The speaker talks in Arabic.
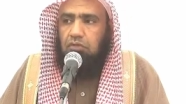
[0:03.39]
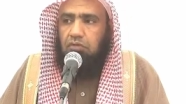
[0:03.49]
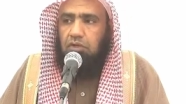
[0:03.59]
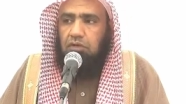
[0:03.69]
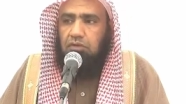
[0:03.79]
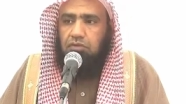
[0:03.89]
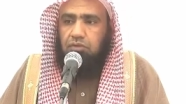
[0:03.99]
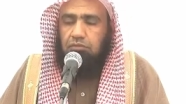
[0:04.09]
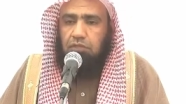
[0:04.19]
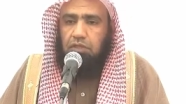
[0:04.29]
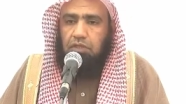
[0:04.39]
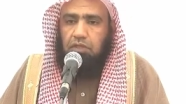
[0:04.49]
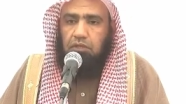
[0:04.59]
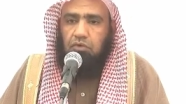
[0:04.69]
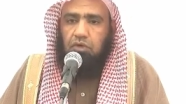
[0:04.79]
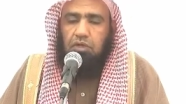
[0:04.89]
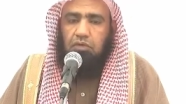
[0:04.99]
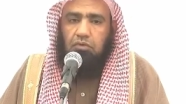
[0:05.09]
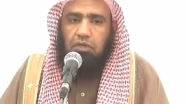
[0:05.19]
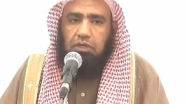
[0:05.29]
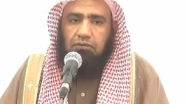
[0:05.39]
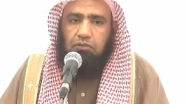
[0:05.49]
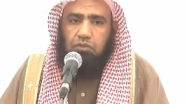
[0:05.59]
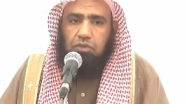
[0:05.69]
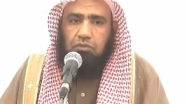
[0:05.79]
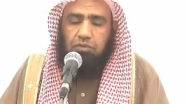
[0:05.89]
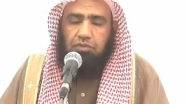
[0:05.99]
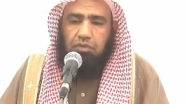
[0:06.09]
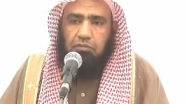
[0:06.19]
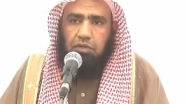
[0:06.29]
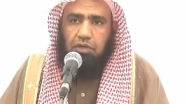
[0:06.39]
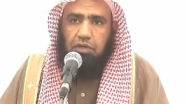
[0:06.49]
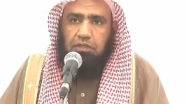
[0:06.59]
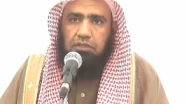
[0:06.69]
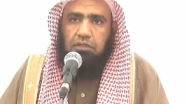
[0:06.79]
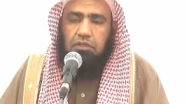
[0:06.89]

ونقص من الأموال والأنفس والثمرات